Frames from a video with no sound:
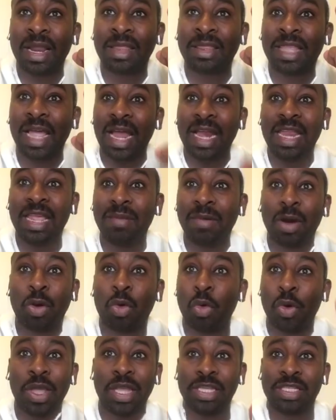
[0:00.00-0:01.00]
التعليم
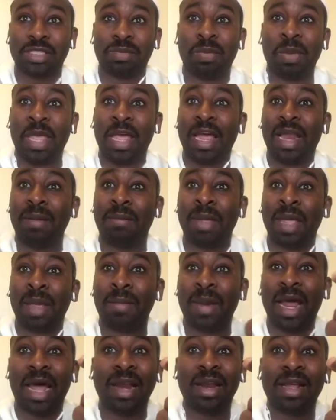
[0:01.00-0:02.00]
الكويس
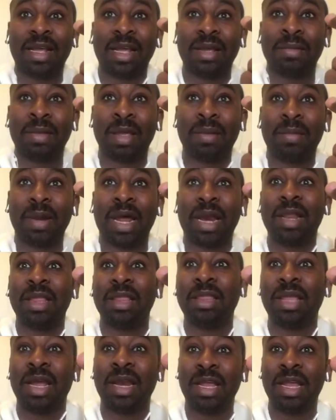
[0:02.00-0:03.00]
بيمنعنا بيمنعنا
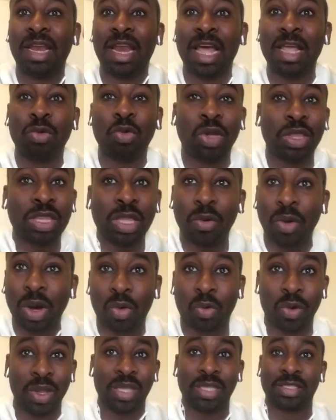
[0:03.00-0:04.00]
العلاج والدواء
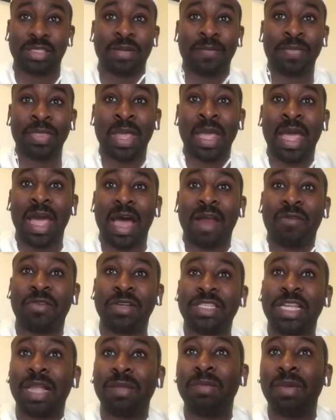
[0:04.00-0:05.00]
الكويس
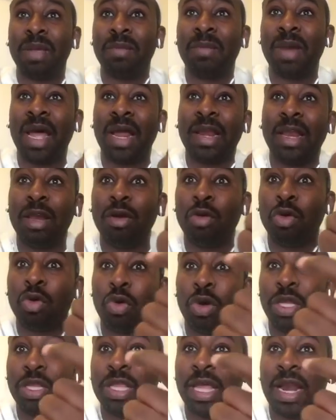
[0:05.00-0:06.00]
الفساد بيمنعنا انه
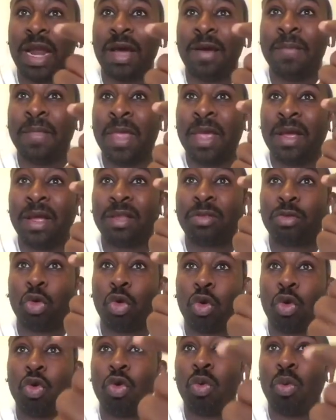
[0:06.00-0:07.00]
يكون عندنا
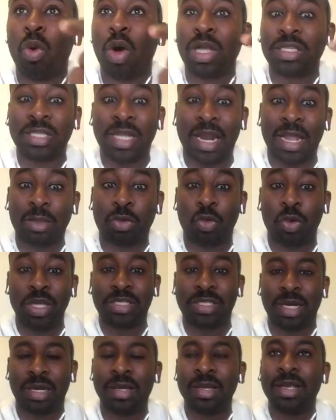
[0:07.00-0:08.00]
طرق ومواصلات
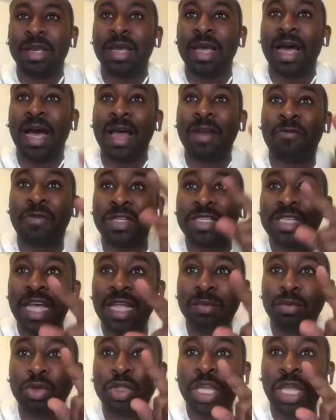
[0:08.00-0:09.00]
كويسه
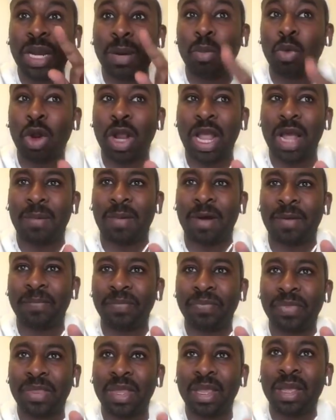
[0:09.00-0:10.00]
الفساد مشكله مركبه
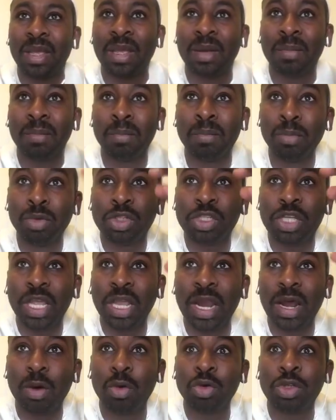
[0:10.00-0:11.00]

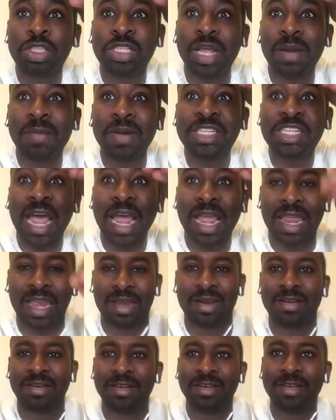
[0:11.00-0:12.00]
مشكله اس المشاكل